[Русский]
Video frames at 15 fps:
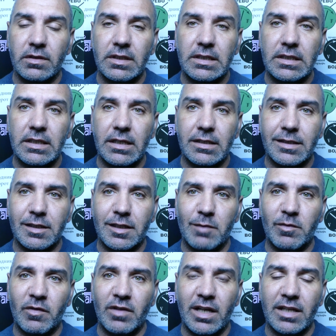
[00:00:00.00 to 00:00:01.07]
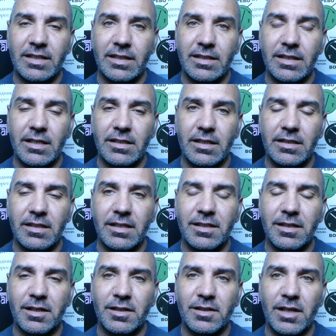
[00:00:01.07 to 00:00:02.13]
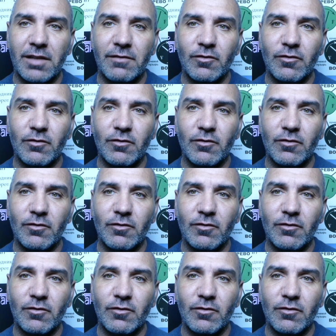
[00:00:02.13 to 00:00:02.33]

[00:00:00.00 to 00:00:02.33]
Сердце. Если обновляется сердце, сердце хозяин